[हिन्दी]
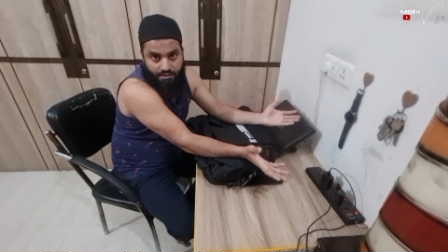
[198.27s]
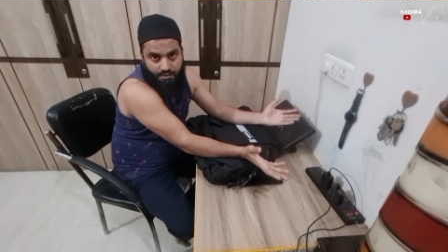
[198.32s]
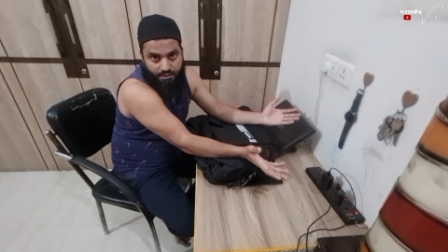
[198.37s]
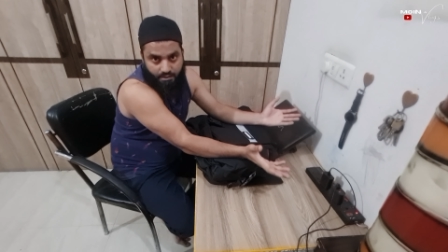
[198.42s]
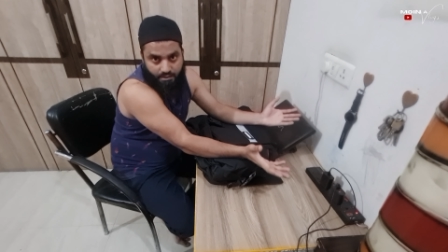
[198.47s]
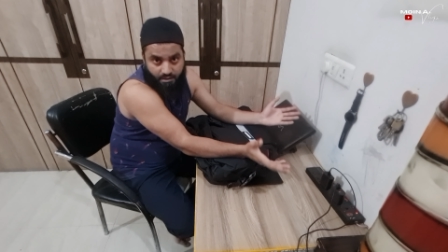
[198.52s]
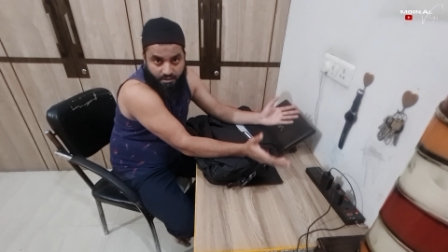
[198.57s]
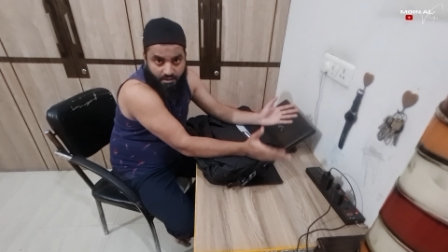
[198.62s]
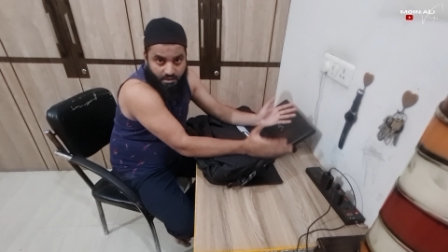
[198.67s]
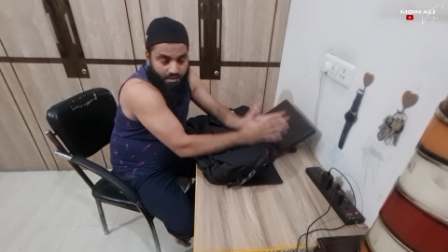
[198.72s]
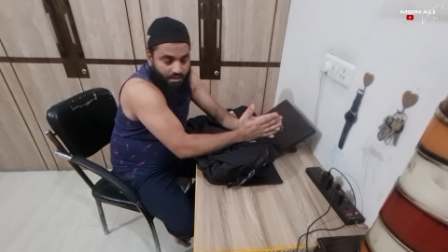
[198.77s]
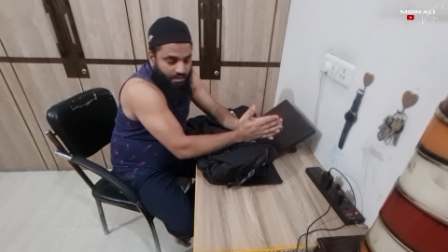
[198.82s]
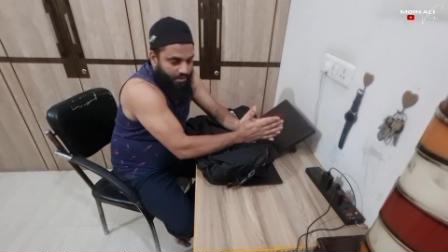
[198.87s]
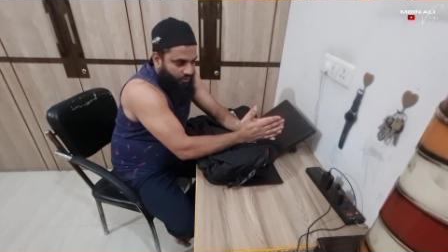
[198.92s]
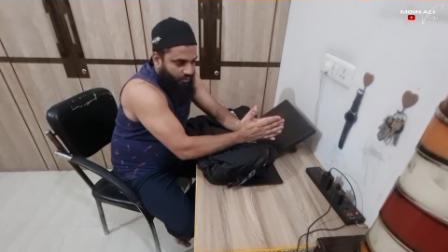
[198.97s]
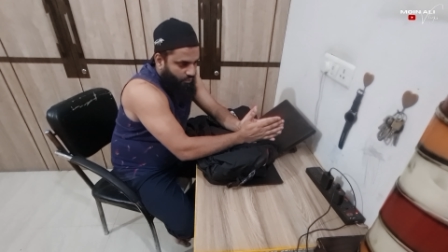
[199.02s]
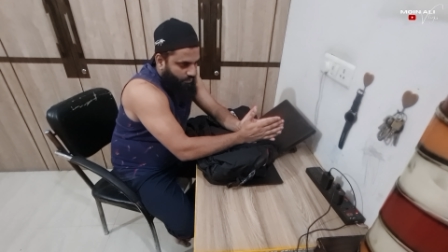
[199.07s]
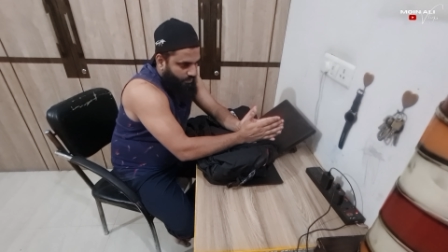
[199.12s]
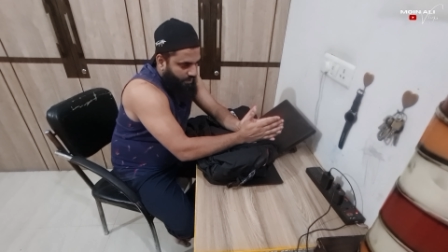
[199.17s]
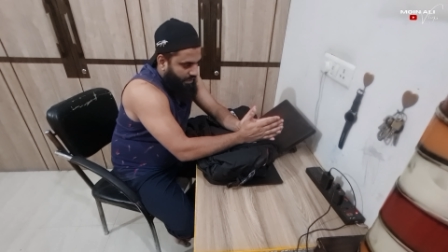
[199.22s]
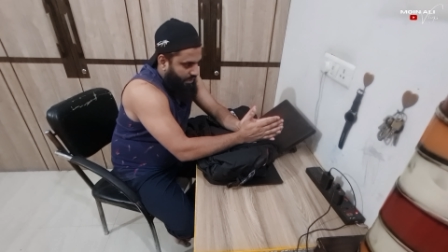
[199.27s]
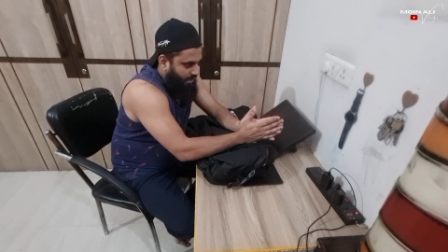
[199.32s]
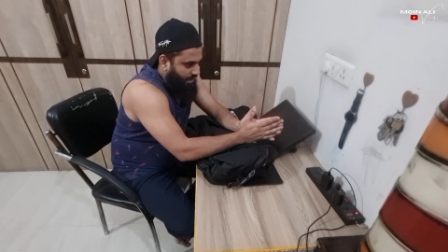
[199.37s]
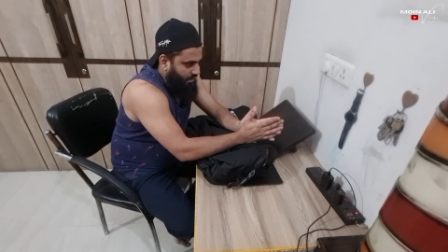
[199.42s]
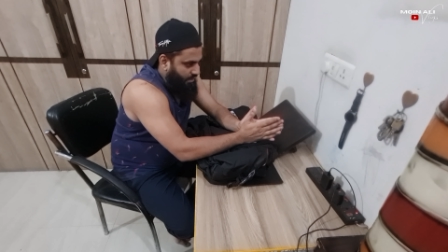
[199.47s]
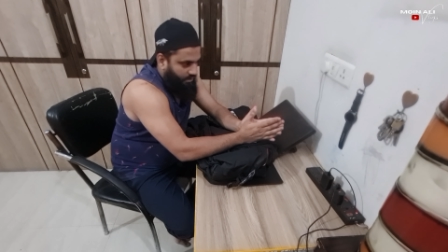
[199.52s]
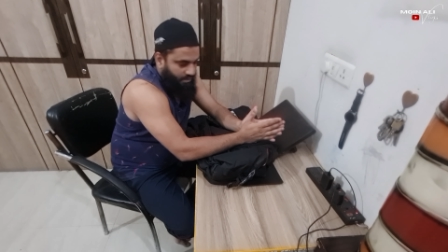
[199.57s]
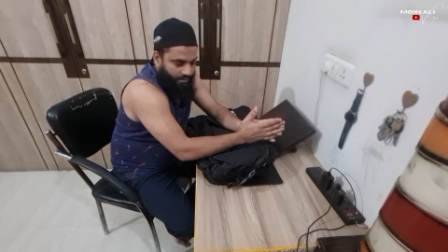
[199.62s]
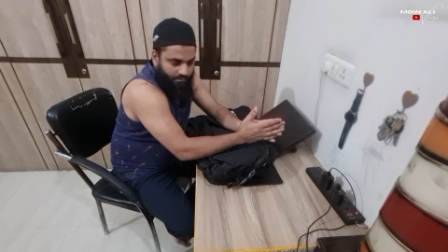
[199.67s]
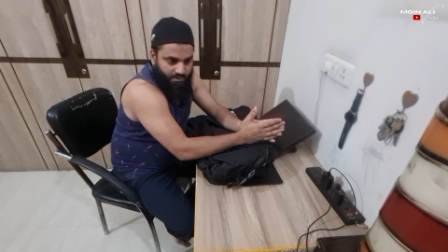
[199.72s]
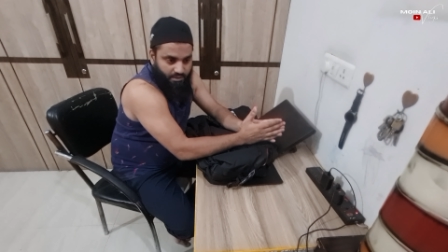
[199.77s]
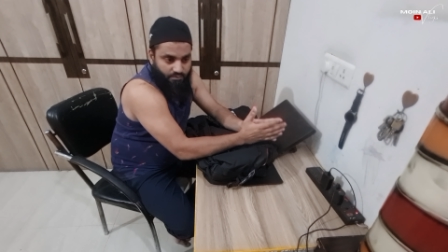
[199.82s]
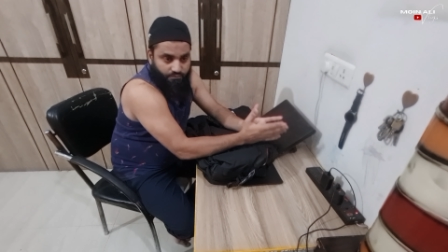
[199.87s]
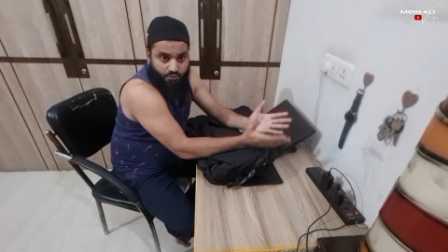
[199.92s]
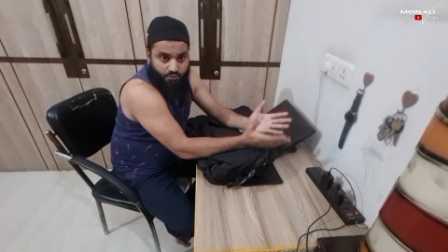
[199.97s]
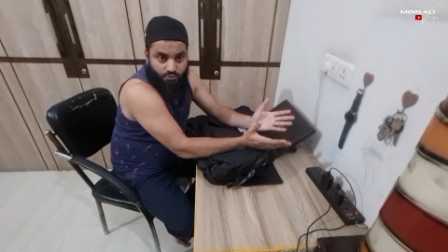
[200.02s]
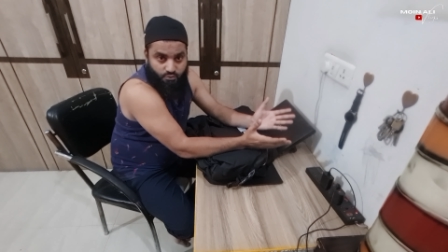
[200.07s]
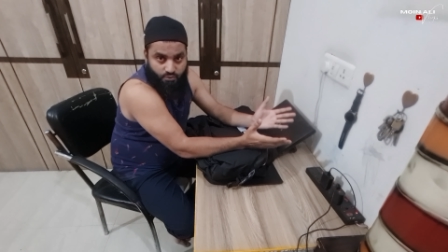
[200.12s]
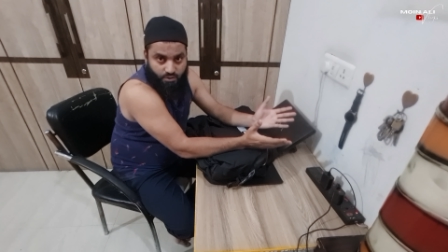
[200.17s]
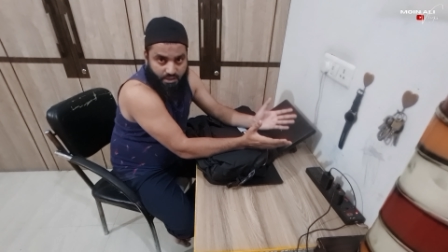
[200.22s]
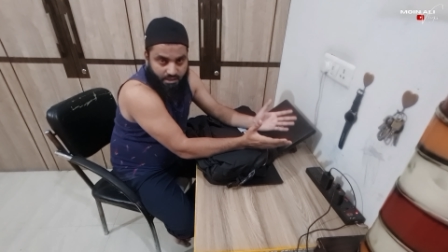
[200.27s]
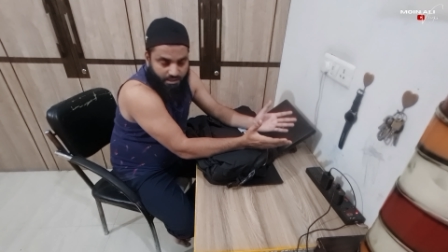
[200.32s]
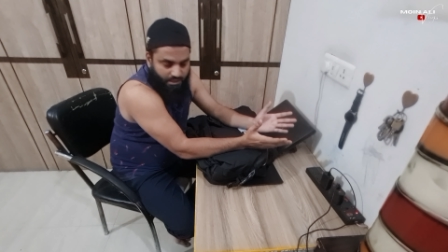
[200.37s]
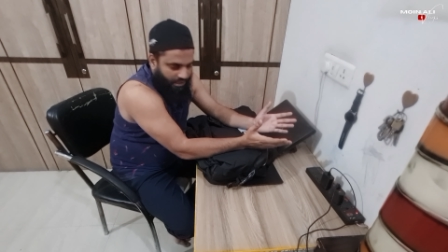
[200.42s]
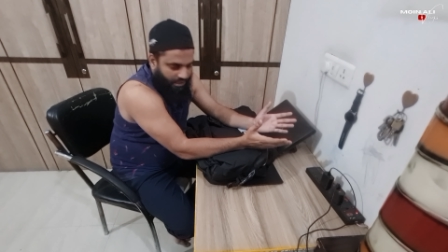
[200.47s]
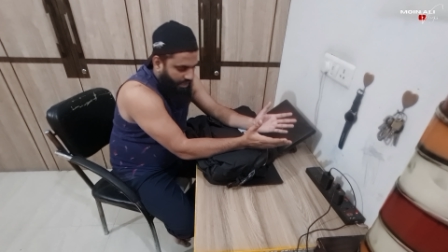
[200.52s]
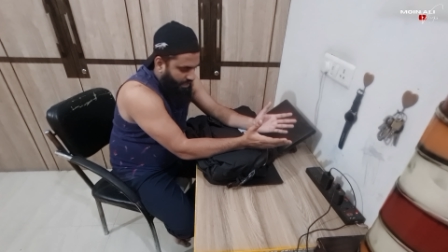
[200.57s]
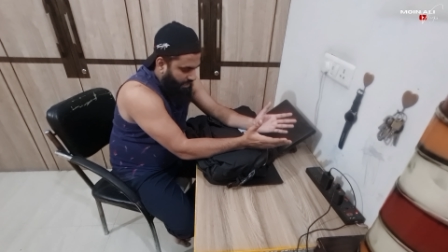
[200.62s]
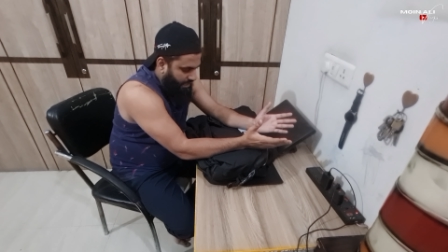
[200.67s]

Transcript: है ही नहीं तो मैं एकदम कन्फ्यूज हो गया कि